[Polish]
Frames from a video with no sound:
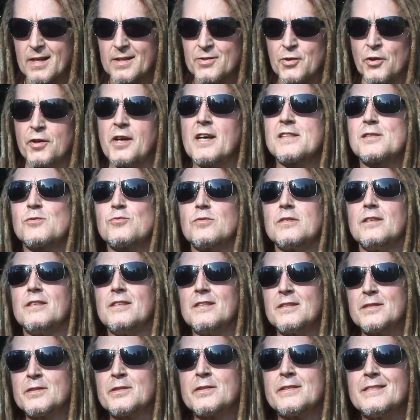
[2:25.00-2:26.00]
to jest
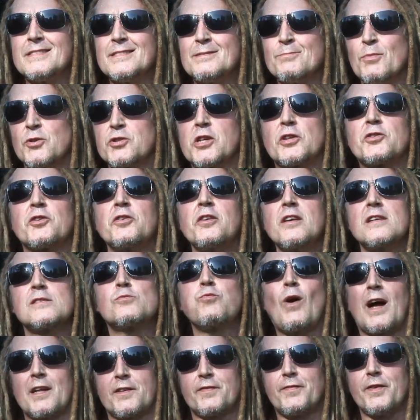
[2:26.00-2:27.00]
może to nie jest
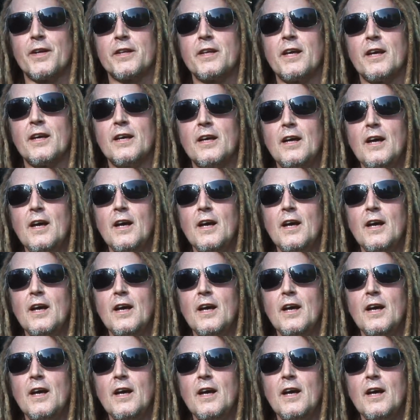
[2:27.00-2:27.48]
łatwe, nie?